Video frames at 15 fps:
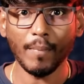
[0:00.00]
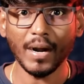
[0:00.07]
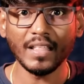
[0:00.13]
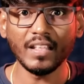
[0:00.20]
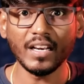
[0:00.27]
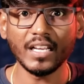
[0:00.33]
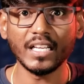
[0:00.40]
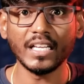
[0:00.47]

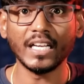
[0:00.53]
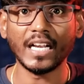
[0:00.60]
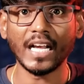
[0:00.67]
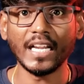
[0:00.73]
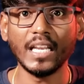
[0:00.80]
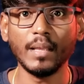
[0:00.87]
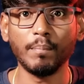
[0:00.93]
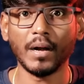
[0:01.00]
மனிதனுக்கு
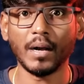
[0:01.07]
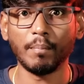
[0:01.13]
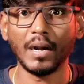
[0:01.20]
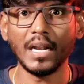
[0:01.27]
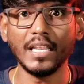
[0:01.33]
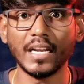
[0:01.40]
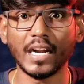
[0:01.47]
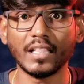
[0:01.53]
கண்டிப்பாக
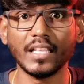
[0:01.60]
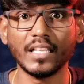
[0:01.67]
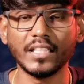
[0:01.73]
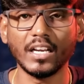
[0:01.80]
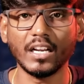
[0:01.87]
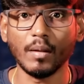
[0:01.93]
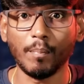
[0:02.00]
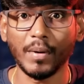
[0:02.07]
பலி நடந்தே
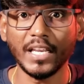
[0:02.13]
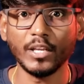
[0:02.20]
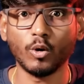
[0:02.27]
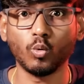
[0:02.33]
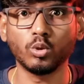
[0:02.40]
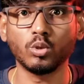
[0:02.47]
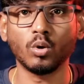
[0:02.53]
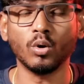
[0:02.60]
தீருங்க பலியை
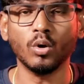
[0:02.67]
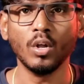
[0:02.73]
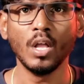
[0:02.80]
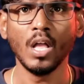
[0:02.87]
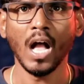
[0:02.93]
கொடுத்துரும்